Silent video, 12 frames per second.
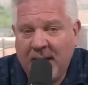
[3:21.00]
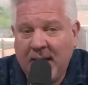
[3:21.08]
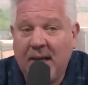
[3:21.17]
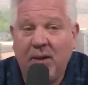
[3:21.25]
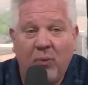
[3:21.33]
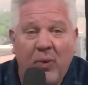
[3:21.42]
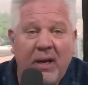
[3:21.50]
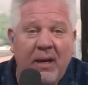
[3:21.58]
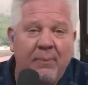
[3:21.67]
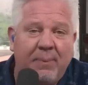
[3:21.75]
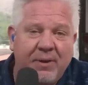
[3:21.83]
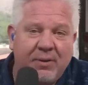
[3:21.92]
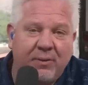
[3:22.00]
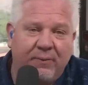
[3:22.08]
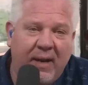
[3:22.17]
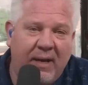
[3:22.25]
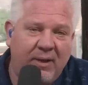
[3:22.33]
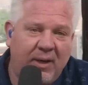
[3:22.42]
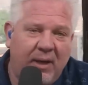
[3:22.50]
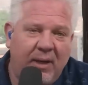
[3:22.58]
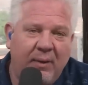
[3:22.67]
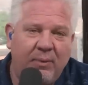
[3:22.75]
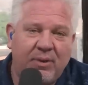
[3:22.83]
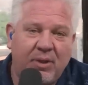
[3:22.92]
В Рейдинге, Пенсильвания,
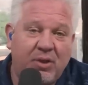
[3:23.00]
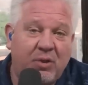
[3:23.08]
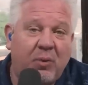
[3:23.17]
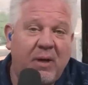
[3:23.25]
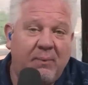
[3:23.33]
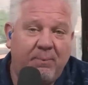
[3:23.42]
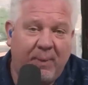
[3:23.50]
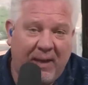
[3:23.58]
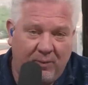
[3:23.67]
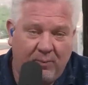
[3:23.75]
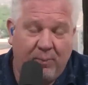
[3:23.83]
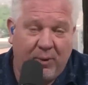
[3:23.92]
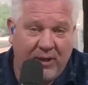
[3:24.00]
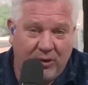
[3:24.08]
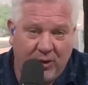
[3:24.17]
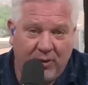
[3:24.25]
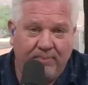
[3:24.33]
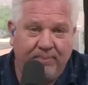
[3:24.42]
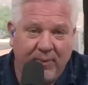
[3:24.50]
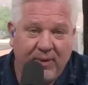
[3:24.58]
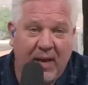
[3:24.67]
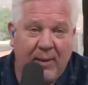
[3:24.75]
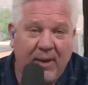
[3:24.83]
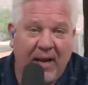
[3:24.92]
есть уличный проповедник Деймон
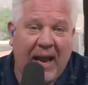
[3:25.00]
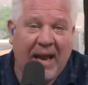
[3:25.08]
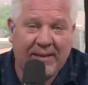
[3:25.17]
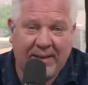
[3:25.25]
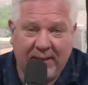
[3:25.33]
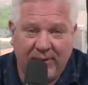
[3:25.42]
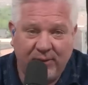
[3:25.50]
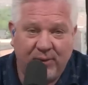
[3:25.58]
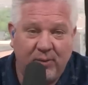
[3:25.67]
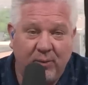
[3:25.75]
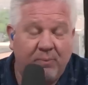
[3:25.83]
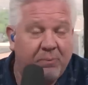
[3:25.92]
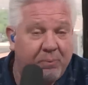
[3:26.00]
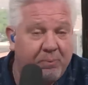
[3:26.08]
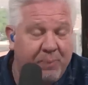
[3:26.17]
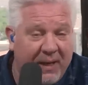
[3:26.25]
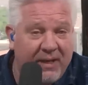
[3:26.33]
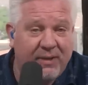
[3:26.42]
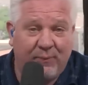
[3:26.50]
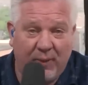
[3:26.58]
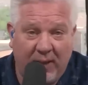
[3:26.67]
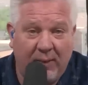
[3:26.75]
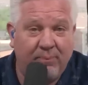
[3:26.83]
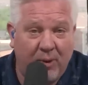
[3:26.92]
Аткинс, который мирно
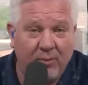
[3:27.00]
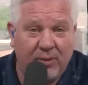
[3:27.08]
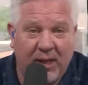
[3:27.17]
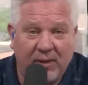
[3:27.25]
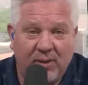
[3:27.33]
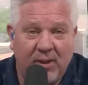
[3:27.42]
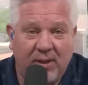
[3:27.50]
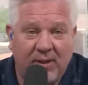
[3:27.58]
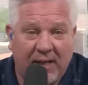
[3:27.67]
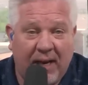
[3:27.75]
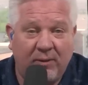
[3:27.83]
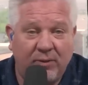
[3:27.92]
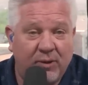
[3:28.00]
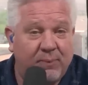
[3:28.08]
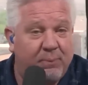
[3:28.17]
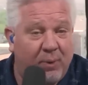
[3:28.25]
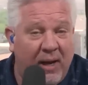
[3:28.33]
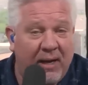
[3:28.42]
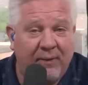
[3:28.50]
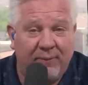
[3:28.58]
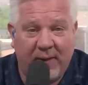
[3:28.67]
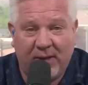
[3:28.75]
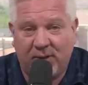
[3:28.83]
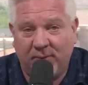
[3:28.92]
протестовал против городского фестиваля
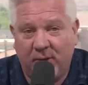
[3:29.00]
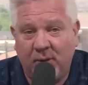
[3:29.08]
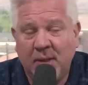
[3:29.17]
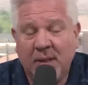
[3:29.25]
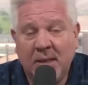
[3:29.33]
гордости,